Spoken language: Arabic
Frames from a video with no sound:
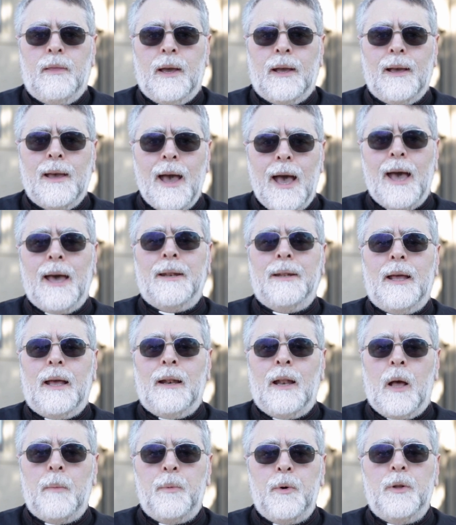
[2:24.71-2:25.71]
إذا كان
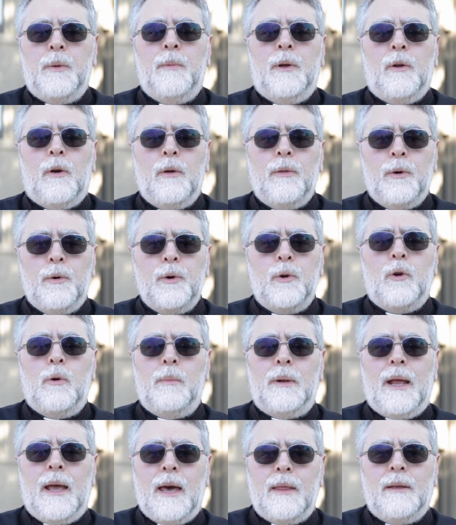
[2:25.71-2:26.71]
لابد من
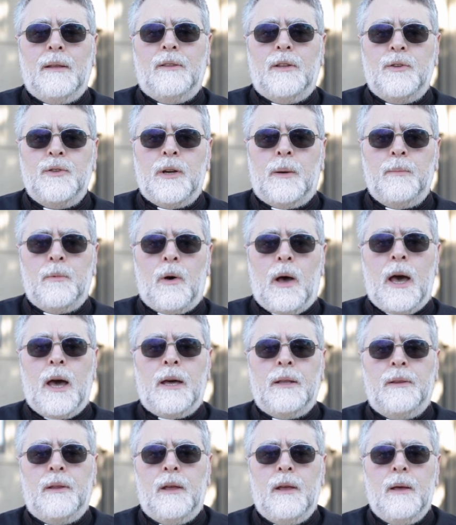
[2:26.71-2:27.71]
حضوركم لهذه
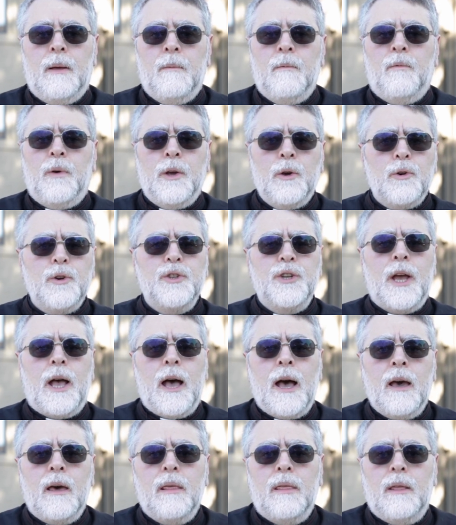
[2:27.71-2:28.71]
التجمعات فيرجى
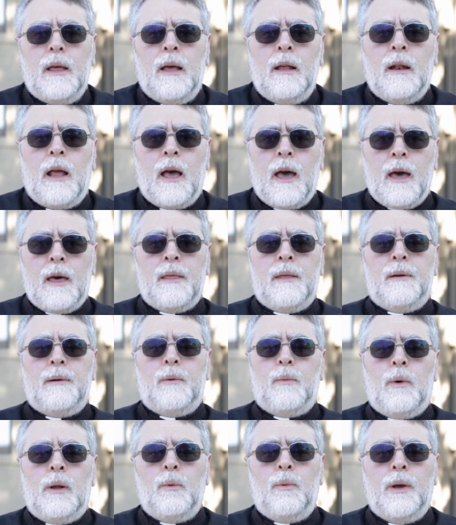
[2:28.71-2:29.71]
أخذ الحذر
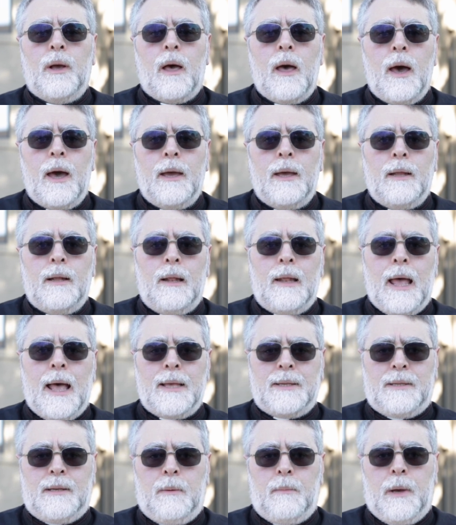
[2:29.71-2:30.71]
والوقاية
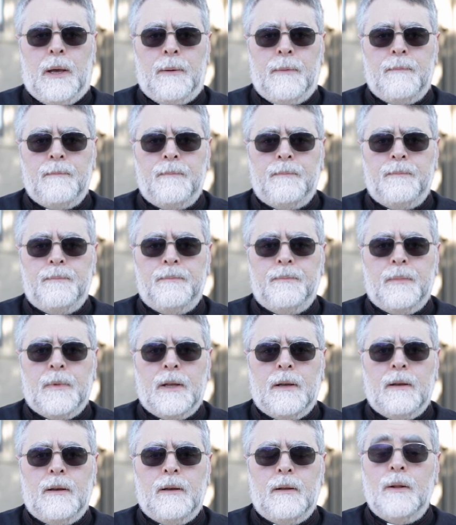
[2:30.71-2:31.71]
اللازمة
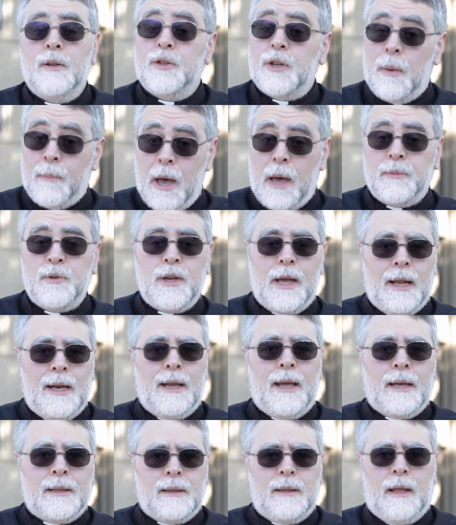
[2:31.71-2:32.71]
لشباب
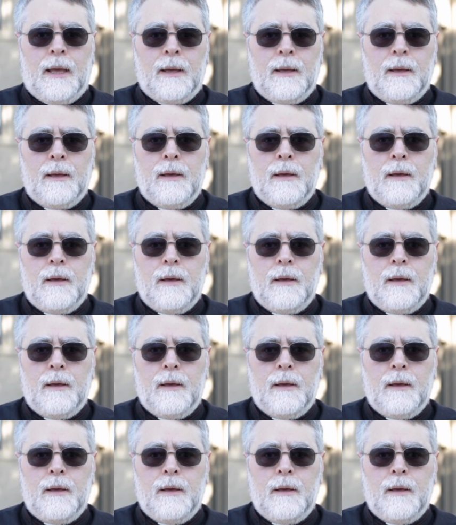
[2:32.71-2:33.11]
جاليتنا